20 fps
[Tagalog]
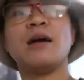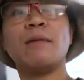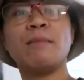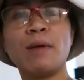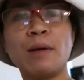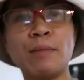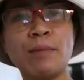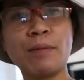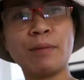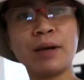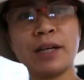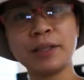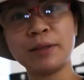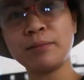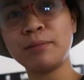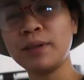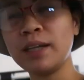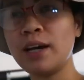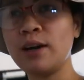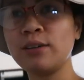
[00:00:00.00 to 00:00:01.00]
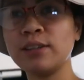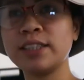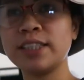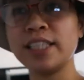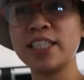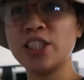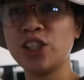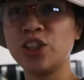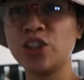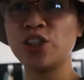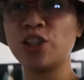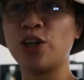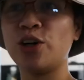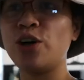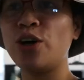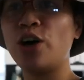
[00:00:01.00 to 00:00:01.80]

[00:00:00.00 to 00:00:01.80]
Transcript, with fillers: May papakita pala ako sa inyo